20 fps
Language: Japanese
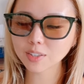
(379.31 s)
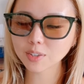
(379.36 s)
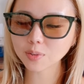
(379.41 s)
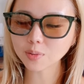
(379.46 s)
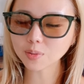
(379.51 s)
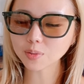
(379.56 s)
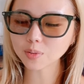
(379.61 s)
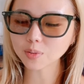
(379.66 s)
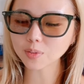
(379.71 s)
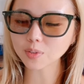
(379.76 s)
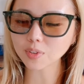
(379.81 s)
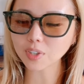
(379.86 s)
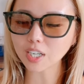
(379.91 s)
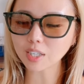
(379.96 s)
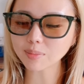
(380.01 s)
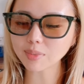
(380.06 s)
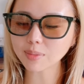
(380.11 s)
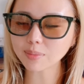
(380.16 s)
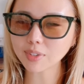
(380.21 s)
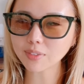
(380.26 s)
京都
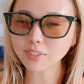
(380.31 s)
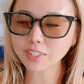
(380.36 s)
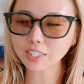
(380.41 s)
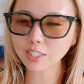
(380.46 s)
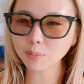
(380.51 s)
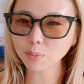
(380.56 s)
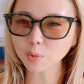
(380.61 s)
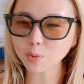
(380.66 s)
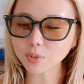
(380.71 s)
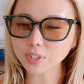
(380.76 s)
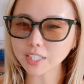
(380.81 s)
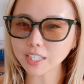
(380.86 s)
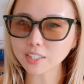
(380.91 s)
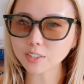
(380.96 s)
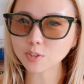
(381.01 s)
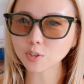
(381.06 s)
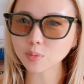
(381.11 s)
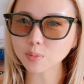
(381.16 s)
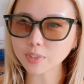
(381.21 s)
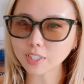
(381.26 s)
のアメババでも
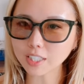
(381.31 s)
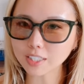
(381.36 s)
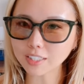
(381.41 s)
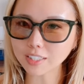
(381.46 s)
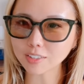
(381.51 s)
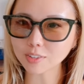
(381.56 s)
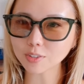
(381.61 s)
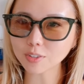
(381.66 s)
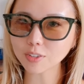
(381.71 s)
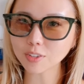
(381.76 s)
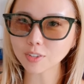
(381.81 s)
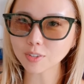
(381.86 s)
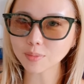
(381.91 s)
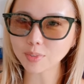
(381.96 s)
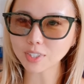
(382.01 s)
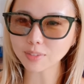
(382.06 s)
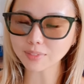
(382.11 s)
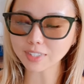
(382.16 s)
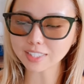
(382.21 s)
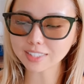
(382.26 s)
大丈夫かなと
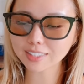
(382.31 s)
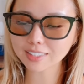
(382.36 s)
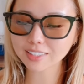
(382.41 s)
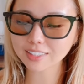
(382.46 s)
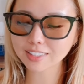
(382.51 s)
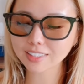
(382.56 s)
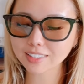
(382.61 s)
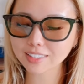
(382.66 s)
思います。